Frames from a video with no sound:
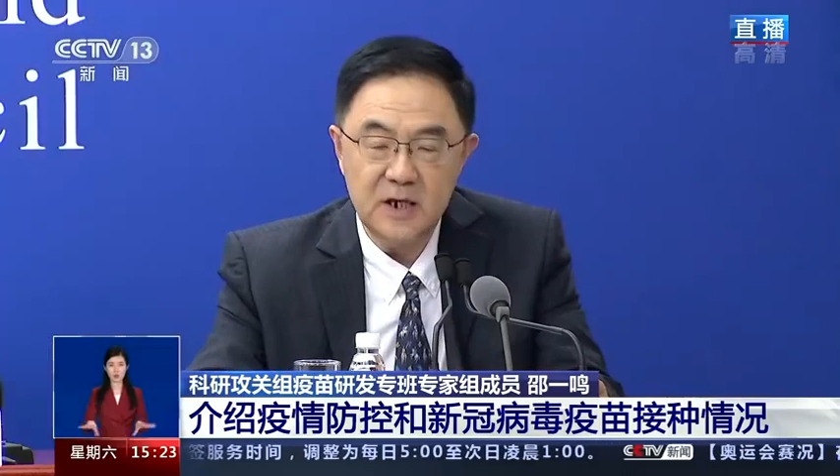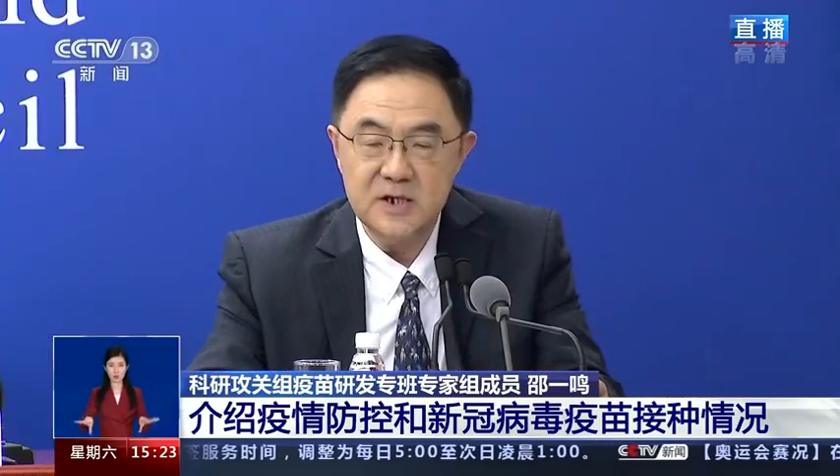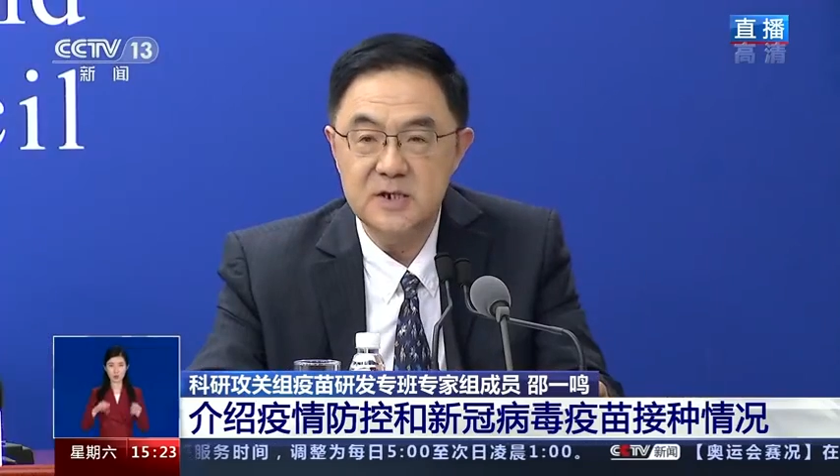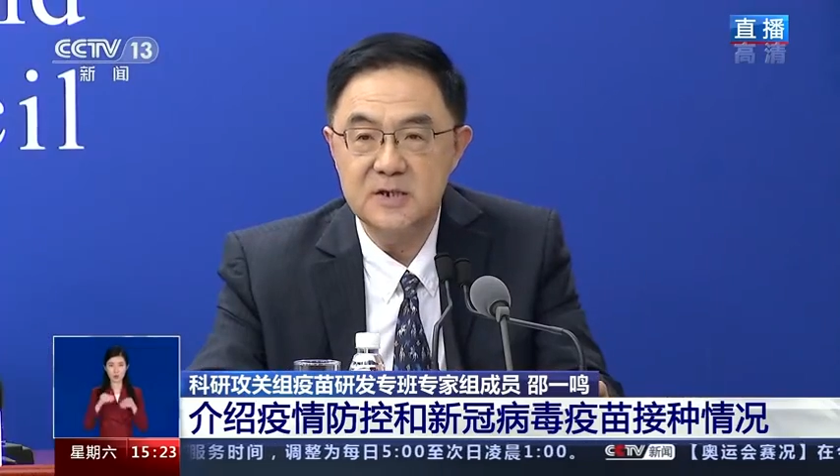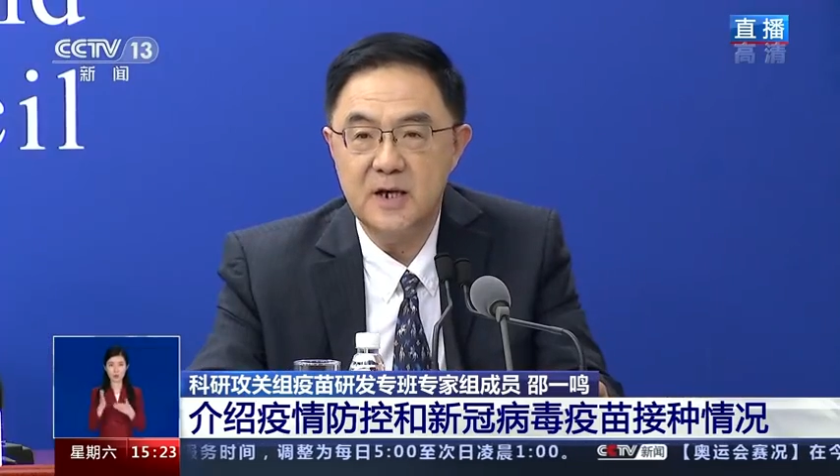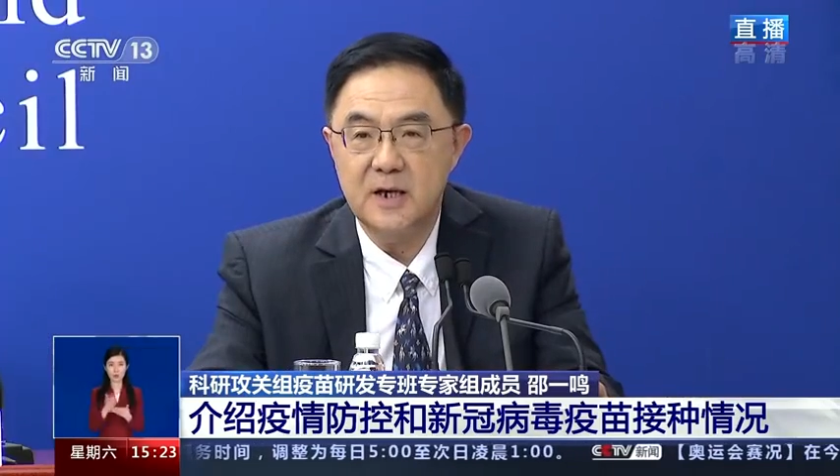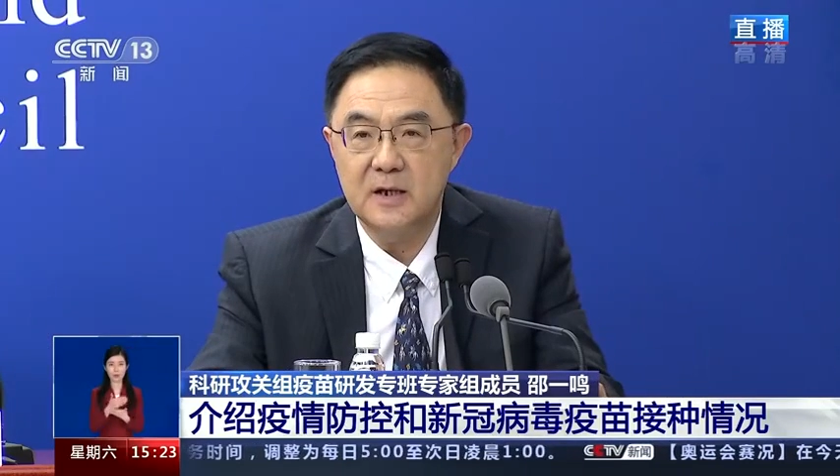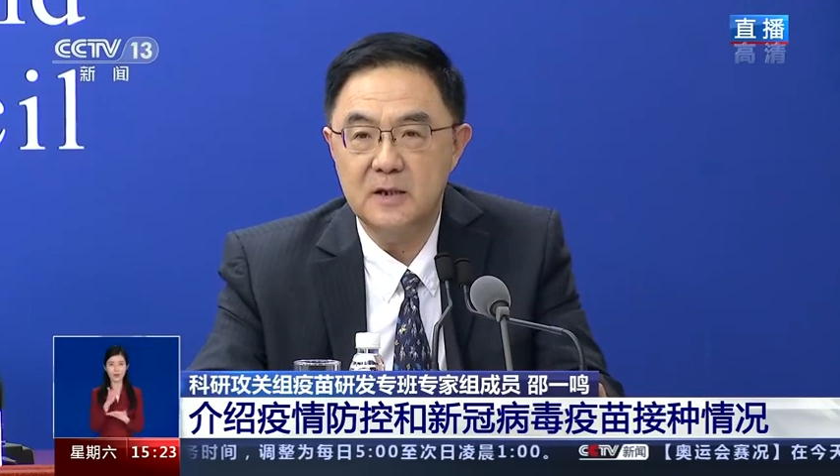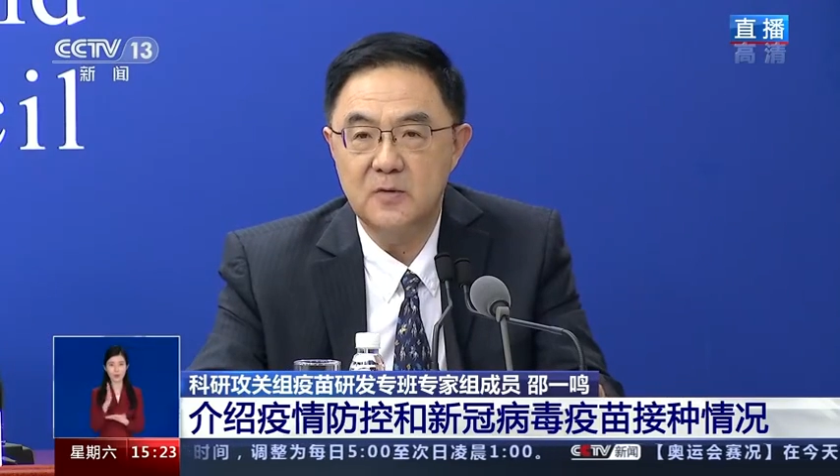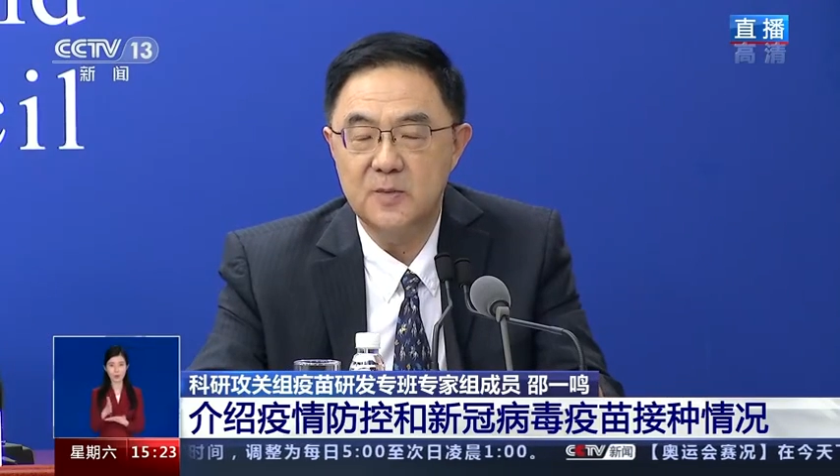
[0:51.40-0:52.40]
然是在
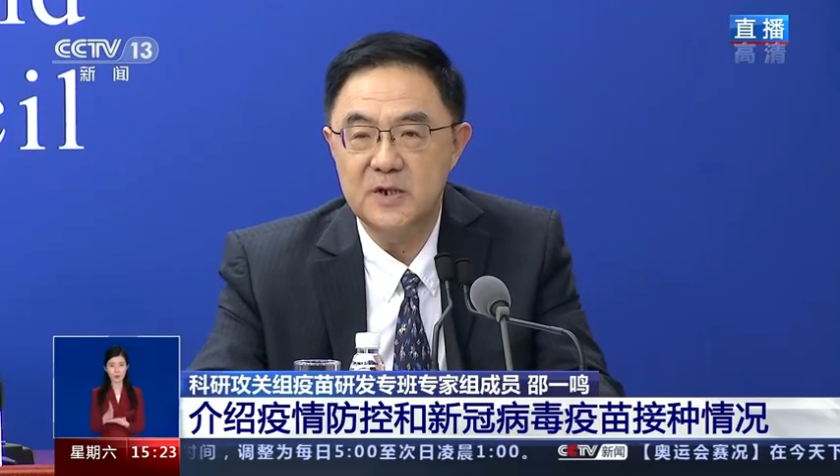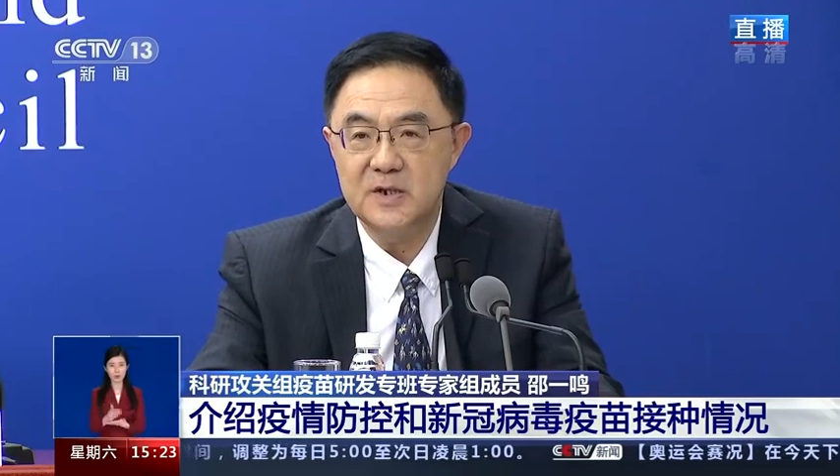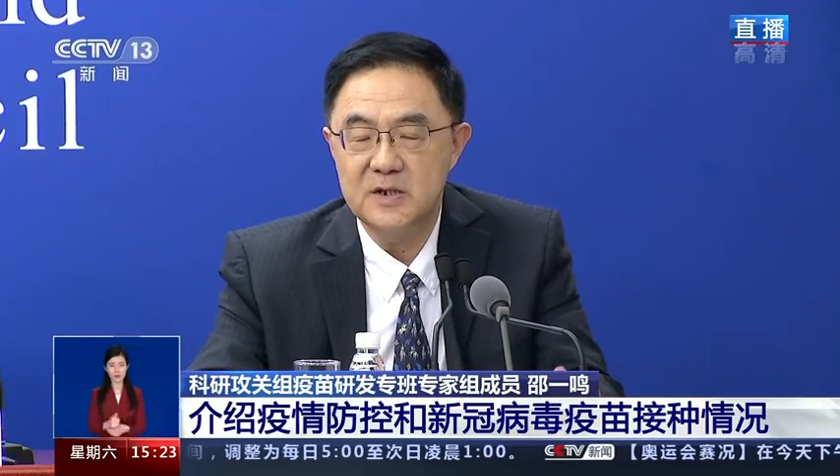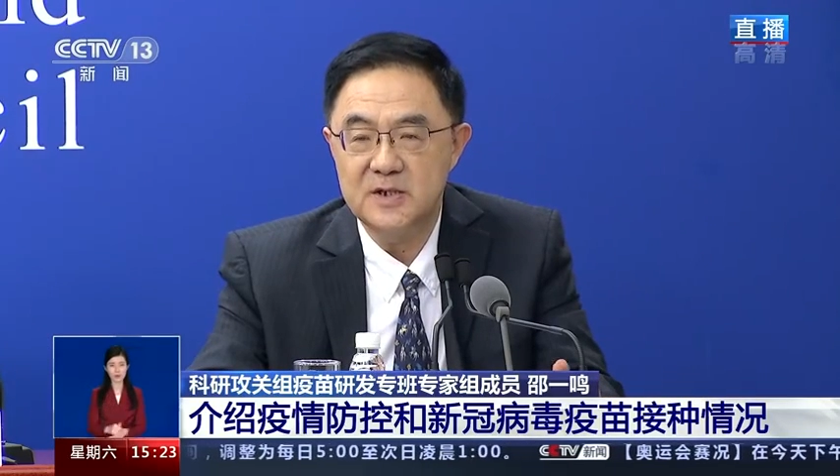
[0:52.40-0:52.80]
我们